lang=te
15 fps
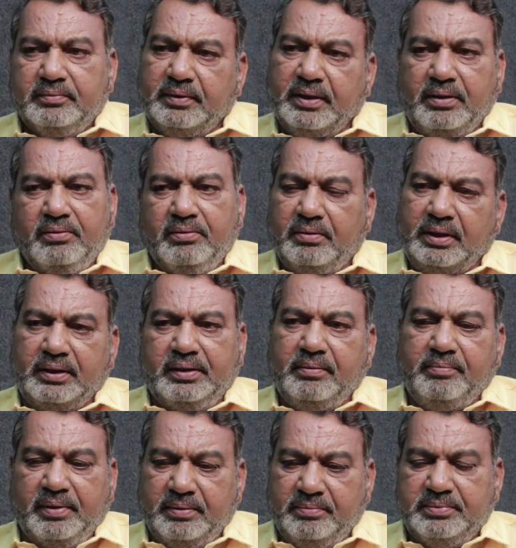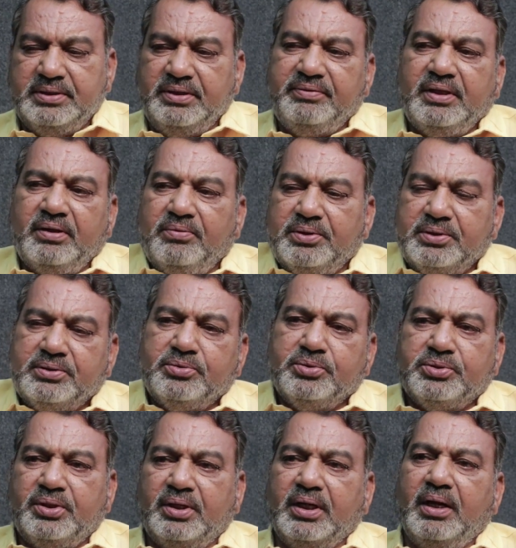నేను అంటే మనం జీవితం గురించి
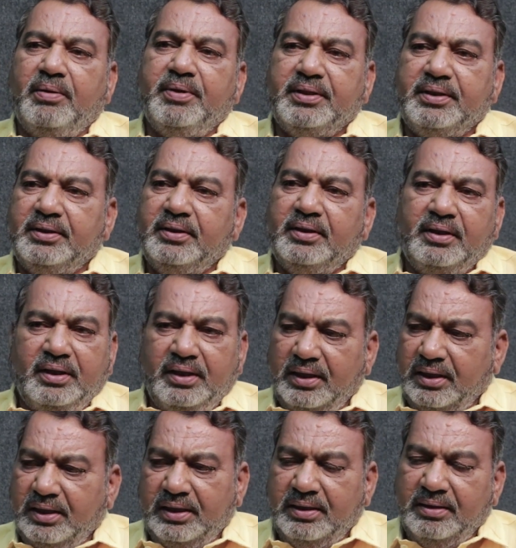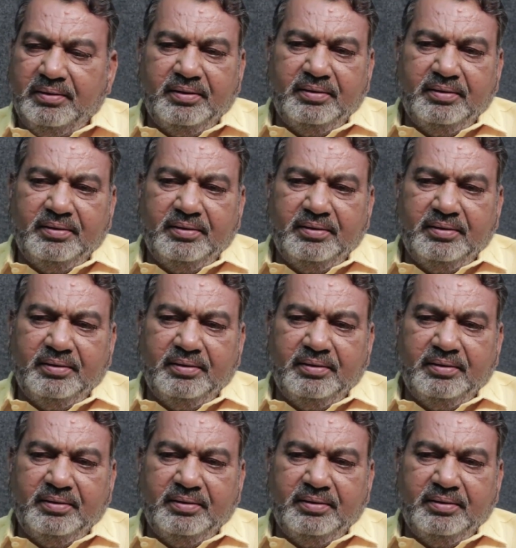చూస్తున్నాం కాబట్టి ఇది